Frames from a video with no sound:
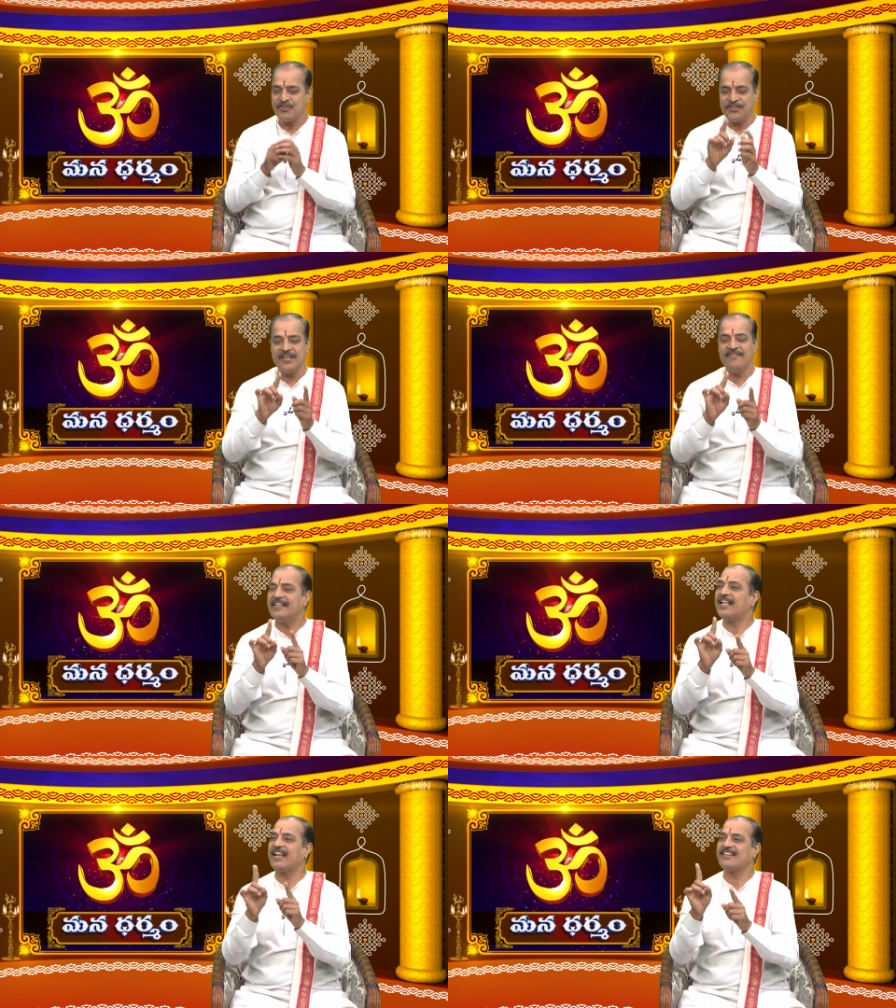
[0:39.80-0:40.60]

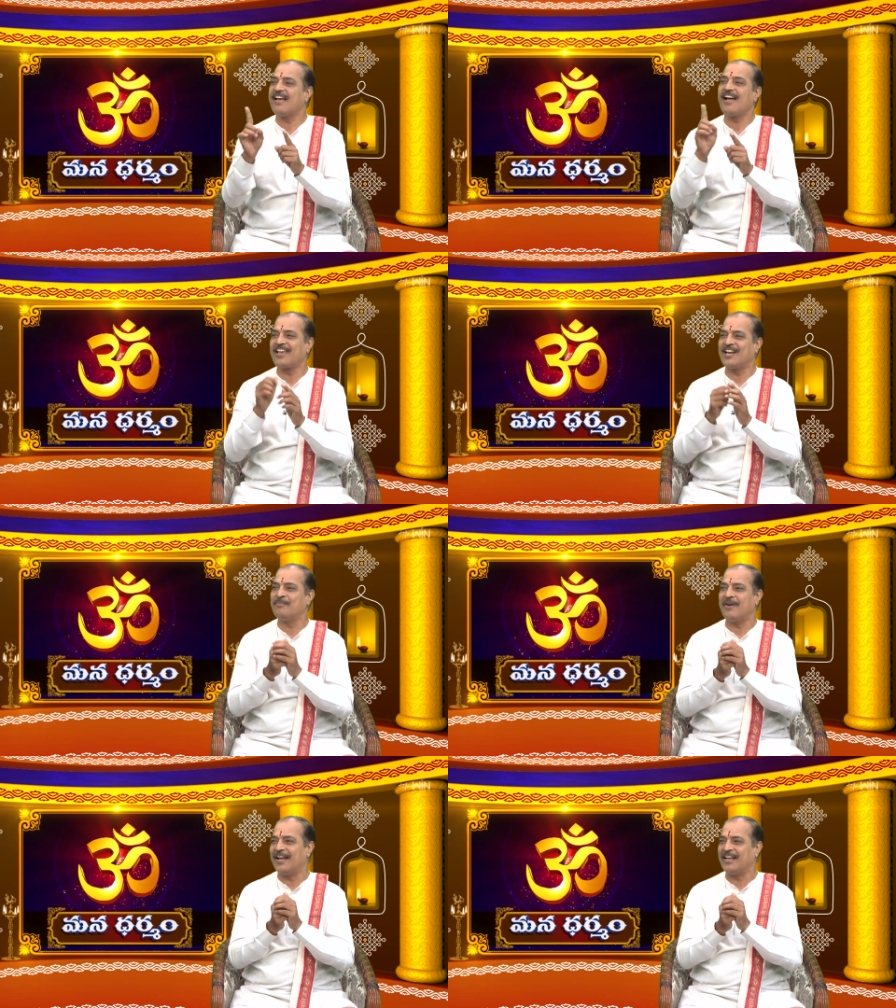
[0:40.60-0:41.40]
జీవన రసాయనం
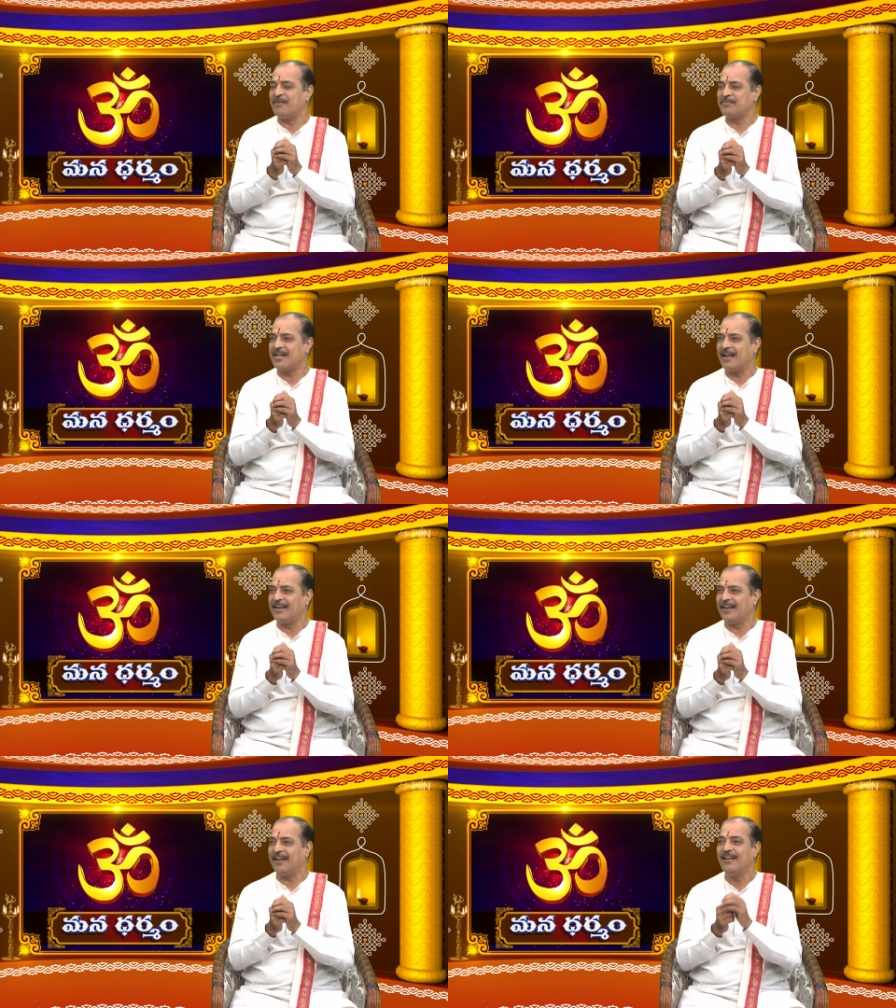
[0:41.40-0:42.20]
అనే
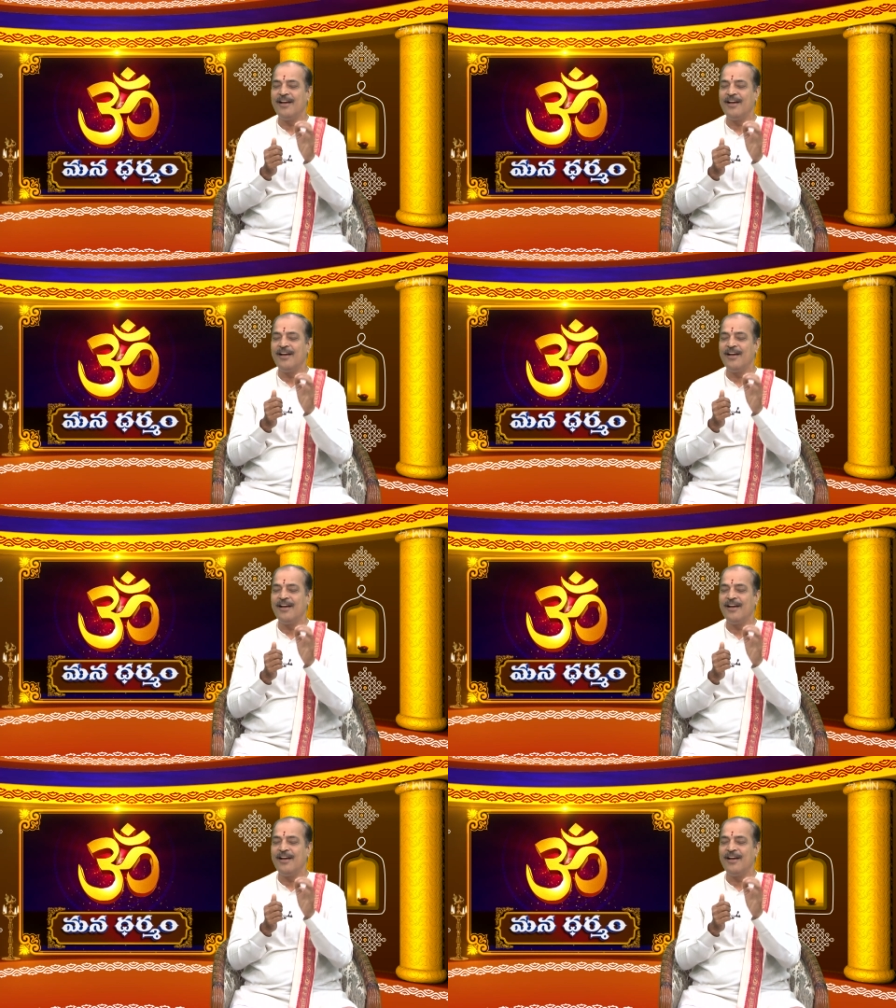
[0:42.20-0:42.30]
అంశాన్ని